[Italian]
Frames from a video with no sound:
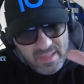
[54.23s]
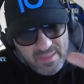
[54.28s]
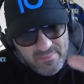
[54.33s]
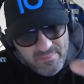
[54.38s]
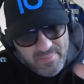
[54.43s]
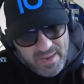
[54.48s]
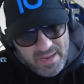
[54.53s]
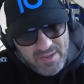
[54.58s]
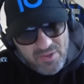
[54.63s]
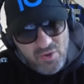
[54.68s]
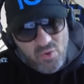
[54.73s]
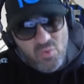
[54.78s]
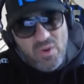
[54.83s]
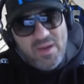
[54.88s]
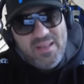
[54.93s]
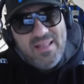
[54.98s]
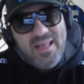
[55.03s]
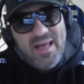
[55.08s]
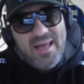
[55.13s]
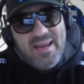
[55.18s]
Meglio
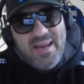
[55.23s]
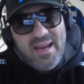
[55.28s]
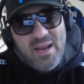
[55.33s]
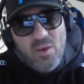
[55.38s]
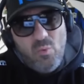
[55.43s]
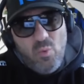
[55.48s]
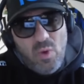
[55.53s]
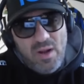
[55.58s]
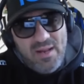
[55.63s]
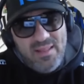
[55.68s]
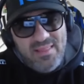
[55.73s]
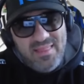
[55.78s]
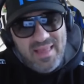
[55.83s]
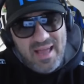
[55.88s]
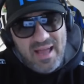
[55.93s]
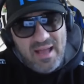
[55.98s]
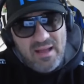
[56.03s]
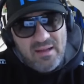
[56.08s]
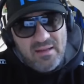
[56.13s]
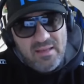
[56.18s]
guardare alla
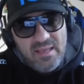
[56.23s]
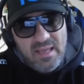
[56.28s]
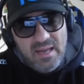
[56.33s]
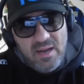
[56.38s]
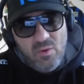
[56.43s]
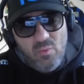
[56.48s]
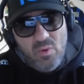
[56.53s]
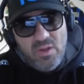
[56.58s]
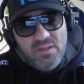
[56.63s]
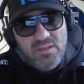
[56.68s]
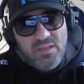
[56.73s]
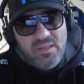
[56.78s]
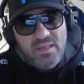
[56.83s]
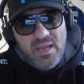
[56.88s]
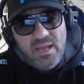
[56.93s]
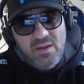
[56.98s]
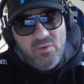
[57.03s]
qualità che alla quantità.